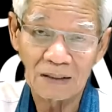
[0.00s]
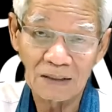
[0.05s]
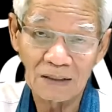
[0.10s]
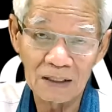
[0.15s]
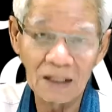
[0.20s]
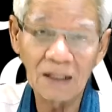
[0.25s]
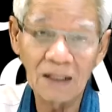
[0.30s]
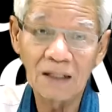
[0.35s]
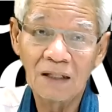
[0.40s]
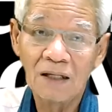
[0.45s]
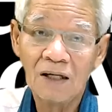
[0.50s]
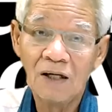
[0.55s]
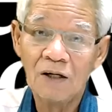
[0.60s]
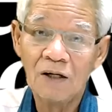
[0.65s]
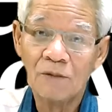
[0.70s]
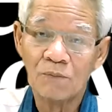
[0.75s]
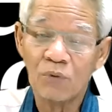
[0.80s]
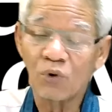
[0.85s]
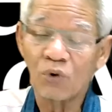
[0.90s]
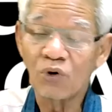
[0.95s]
ทีนี้
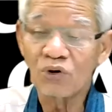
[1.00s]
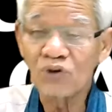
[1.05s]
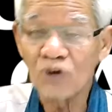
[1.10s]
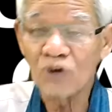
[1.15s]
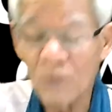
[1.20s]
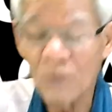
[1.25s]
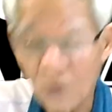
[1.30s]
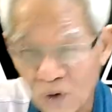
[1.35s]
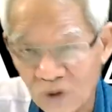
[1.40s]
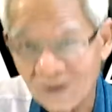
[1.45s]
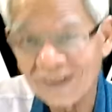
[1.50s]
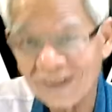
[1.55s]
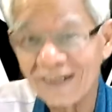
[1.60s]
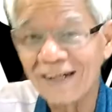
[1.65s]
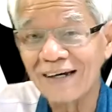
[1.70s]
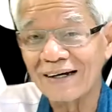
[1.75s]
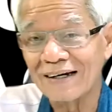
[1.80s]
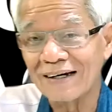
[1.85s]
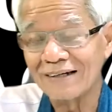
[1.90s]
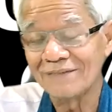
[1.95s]
บุคคลต่อบุคคลที
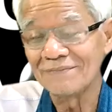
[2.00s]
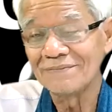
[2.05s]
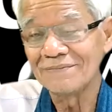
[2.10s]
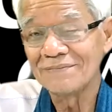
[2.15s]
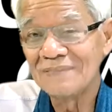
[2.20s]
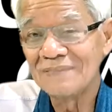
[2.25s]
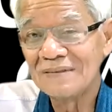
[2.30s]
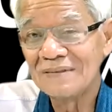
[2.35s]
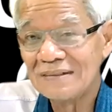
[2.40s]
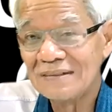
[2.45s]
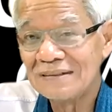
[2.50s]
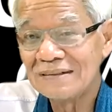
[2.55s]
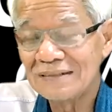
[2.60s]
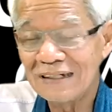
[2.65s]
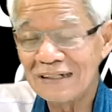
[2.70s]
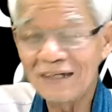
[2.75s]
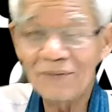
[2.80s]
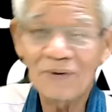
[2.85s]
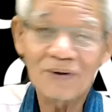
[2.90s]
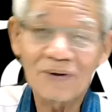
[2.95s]
นี้ครับ ที
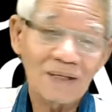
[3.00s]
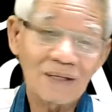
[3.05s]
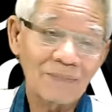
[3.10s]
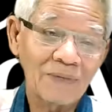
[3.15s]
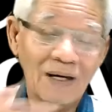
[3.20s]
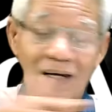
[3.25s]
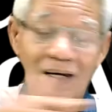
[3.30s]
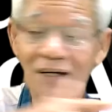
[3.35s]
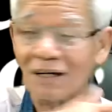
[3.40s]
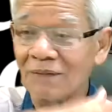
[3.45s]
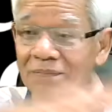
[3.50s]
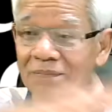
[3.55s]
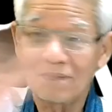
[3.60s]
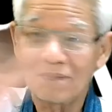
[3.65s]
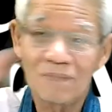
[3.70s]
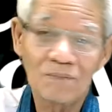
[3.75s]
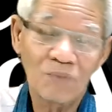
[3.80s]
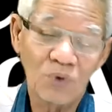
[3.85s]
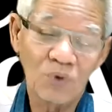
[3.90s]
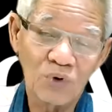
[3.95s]
นี้ผมก็ทำงานกับ
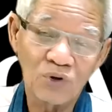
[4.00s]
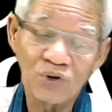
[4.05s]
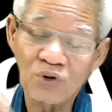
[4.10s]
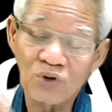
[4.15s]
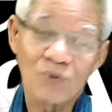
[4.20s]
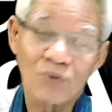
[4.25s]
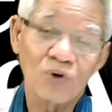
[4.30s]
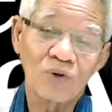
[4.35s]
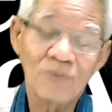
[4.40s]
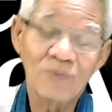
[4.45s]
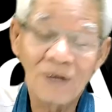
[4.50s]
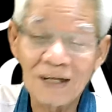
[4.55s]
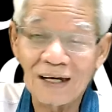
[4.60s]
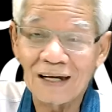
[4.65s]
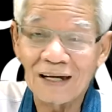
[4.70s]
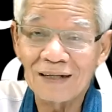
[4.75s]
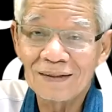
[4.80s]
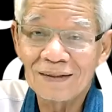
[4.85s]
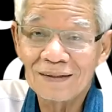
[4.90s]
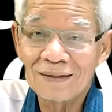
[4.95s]
บุคคลต่อบุคคลเหมือนกั
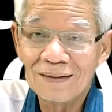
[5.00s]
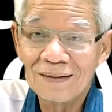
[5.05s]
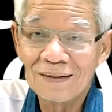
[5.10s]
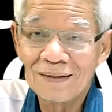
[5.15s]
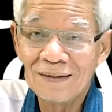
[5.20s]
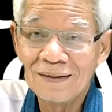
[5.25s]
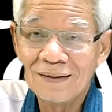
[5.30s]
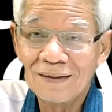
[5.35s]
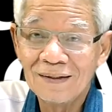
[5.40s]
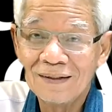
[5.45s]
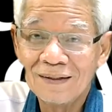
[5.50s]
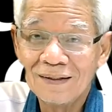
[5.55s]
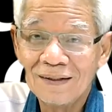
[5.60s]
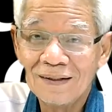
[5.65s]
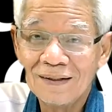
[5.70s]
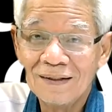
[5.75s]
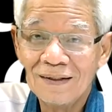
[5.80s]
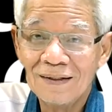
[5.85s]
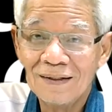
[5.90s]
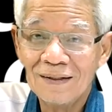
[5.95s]
น
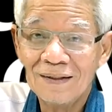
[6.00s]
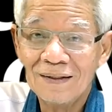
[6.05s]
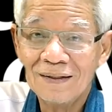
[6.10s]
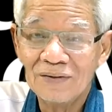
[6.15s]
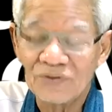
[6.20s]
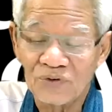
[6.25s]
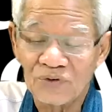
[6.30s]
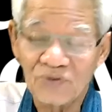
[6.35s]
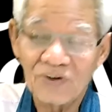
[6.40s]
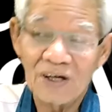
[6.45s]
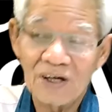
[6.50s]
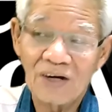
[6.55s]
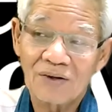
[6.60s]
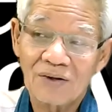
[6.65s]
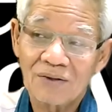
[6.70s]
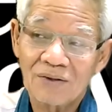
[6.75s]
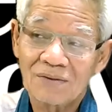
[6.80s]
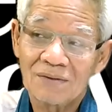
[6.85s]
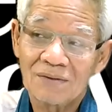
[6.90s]
สมมติว่าเรา